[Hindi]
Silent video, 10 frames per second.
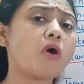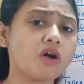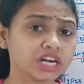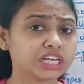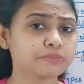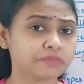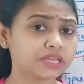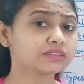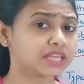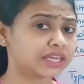और डीप
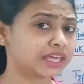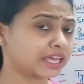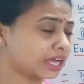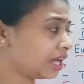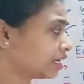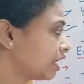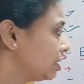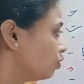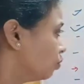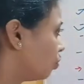में देखेंगे आई
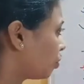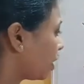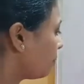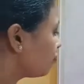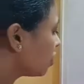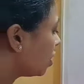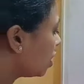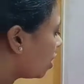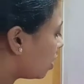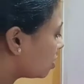टेल यू ओके
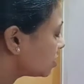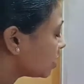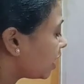uh,